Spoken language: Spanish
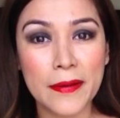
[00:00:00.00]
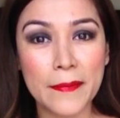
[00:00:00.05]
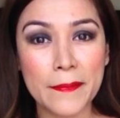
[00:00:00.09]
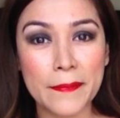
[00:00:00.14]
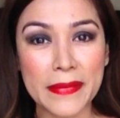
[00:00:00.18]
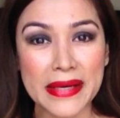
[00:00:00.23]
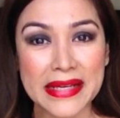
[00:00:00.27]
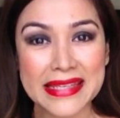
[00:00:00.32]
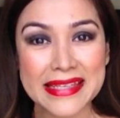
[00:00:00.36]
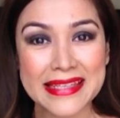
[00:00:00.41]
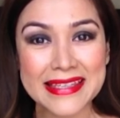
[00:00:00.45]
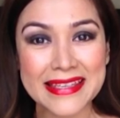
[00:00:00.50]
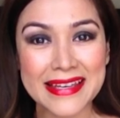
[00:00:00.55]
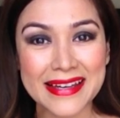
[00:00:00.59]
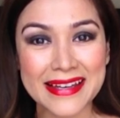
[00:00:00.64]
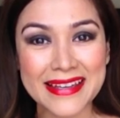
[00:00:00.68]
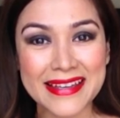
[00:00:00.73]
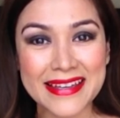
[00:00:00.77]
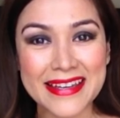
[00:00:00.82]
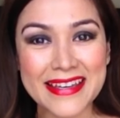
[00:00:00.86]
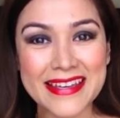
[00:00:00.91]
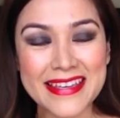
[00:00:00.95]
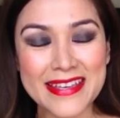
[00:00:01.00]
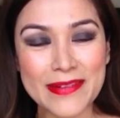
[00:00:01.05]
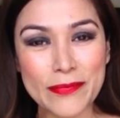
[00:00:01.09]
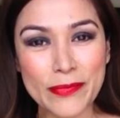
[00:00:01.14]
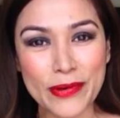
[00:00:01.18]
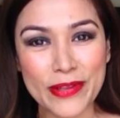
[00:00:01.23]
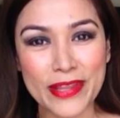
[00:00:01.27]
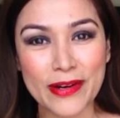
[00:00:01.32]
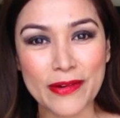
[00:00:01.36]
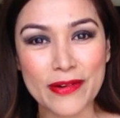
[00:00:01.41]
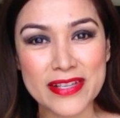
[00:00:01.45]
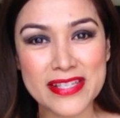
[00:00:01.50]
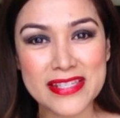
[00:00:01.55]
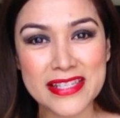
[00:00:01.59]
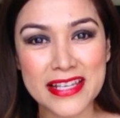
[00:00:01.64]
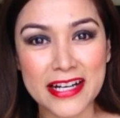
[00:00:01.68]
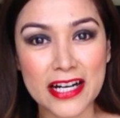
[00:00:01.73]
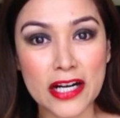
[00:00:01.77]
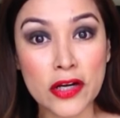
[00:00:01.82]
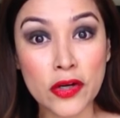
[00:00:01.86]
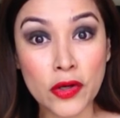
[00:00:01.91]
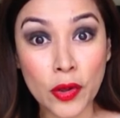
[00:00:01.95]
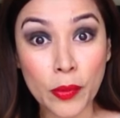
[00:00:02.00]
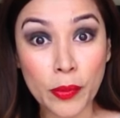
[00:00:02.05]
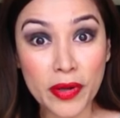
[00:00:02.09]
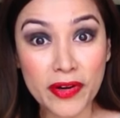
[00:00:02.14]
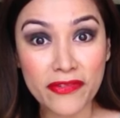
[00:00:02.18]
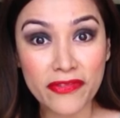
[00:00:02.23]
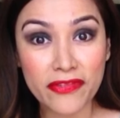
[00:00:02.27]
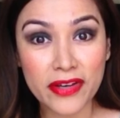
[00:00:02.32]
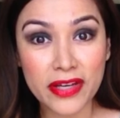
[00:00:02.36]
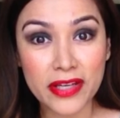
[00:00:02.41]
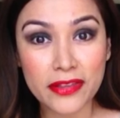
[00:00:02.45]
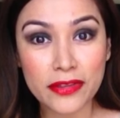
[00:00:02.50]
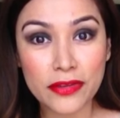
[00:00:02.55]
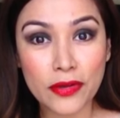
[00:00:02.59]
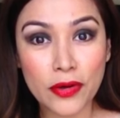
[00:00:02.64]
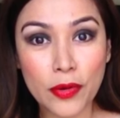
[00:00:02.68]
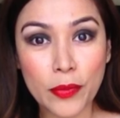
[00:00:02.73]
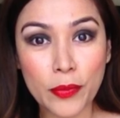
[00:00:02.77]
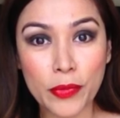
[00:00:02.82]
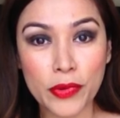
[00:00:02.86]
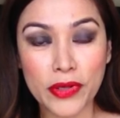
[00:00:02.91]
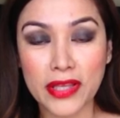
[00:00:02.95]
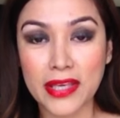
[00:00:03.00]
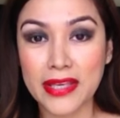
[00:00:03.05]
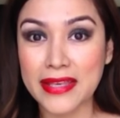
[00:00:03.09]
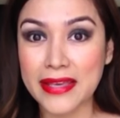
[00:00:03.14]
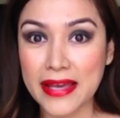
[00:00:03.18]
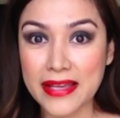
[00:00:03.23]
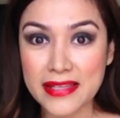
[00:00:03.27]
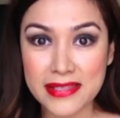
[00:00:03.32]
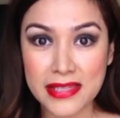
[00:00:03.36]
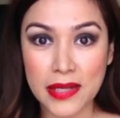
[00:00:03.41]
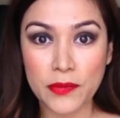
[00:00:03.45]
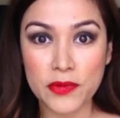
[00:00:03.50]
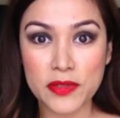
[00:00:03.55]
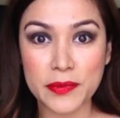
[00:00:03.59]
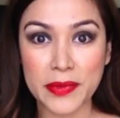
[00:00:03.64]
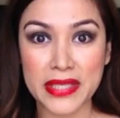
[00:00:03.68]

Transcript: maquillaje y poderlo hacer no perfecto porque ya estamos